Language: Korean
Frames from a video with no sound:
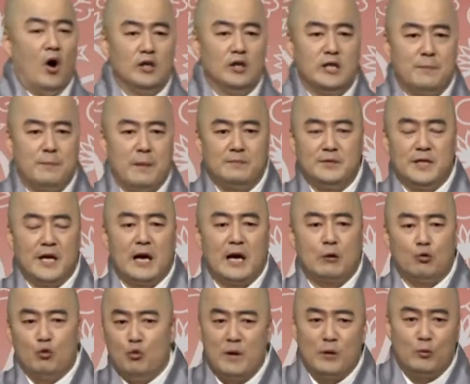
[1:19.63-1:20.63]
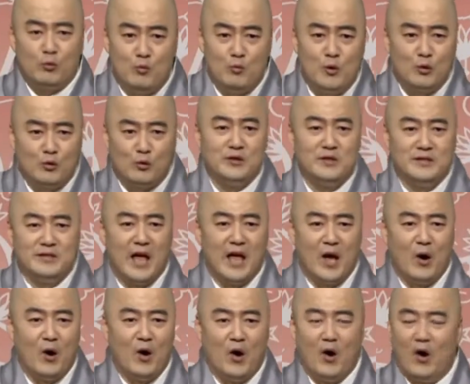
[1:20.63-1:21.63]
어젯밤 제가 꿈에 꿈을
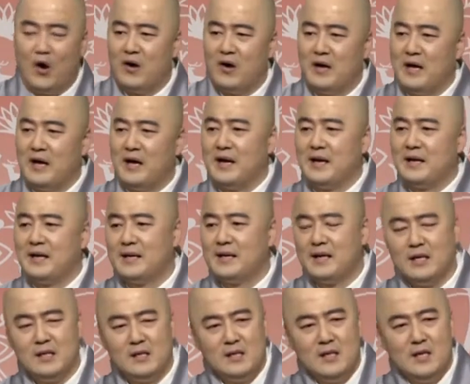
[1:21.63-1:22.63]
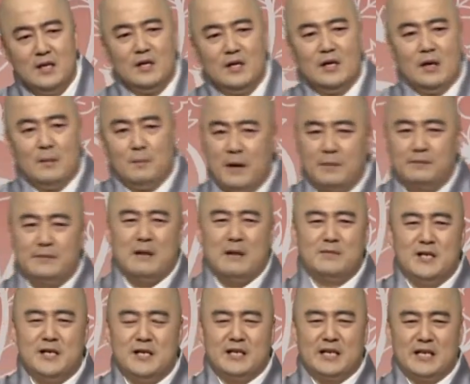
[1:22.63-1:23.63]
꿨는데요. 예.
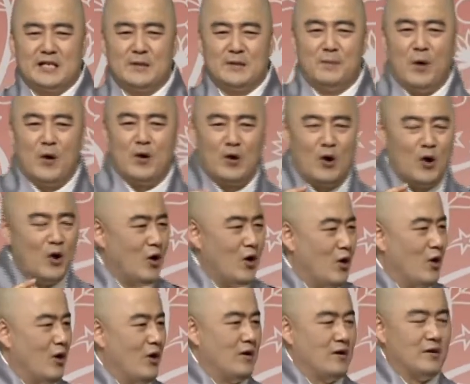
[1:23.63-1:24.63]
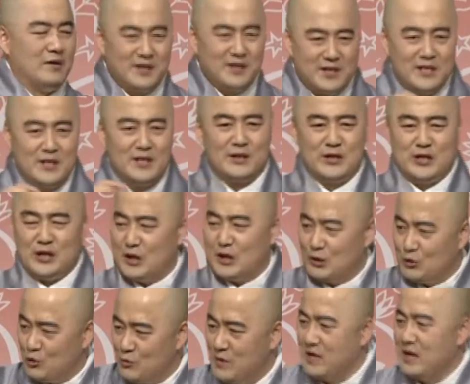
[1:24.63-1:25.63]
범담스님께서 번호
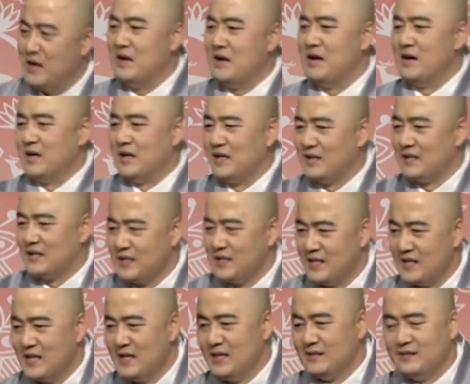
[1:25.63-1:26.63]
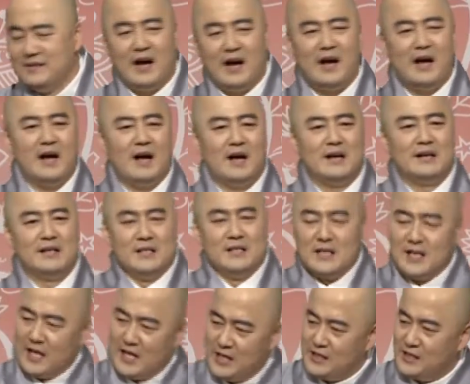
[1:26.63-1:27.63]
찍어주면 내가
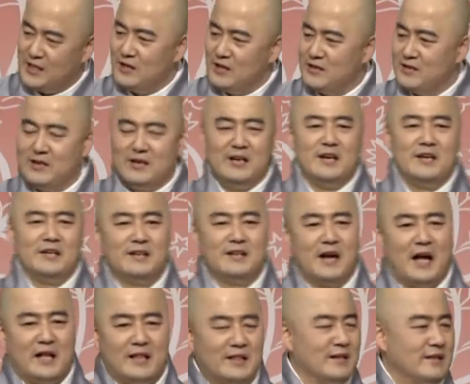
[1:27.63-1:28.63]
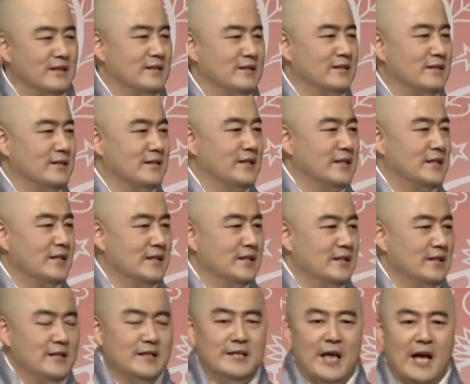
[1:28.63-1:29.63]
1등 걸린 것 같은
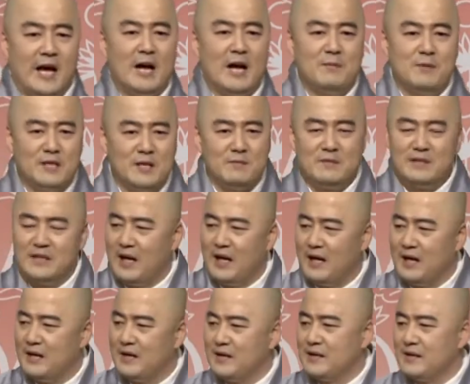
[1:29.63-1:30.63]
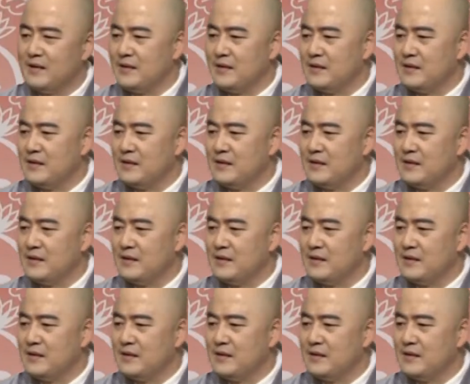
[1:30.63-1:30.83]
예감이 됩니다.